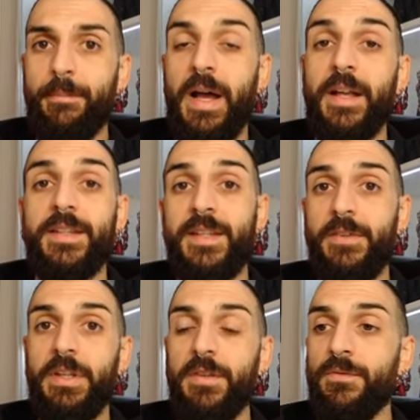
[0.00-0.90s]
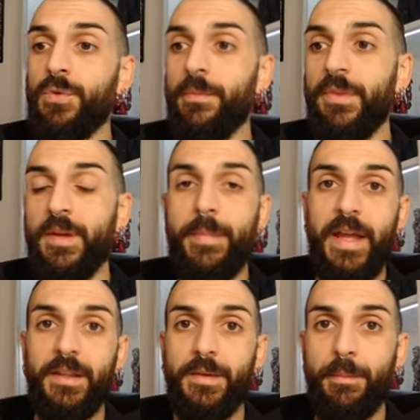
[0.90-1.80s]
ma serie tv The
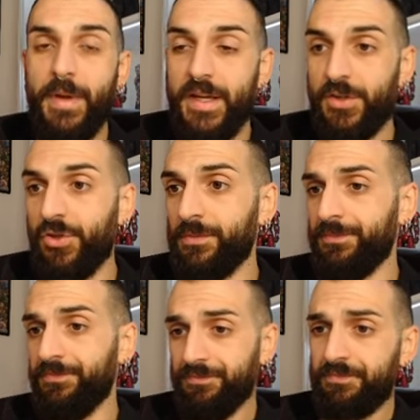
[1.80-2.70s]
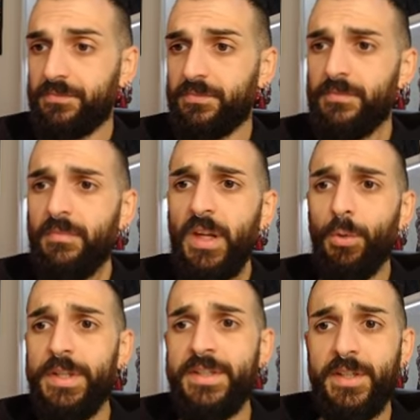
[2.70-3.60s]
Bad Batch.
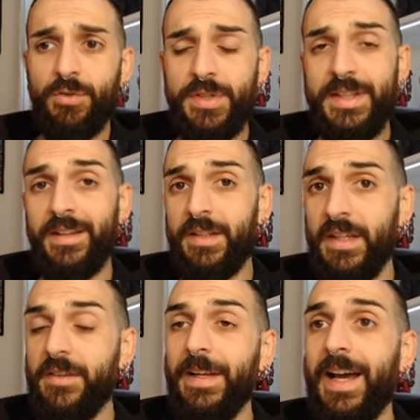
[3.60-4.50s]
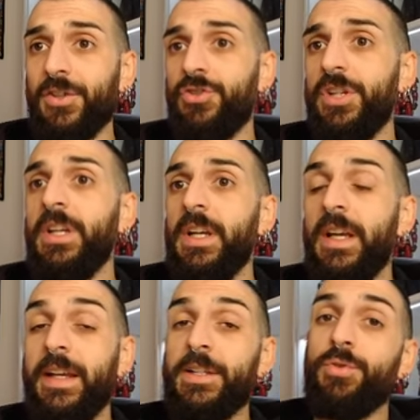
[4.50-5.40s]
Questi sono stati i rilasci
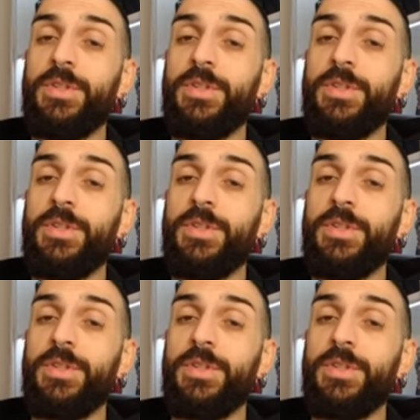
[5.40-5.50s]
che sono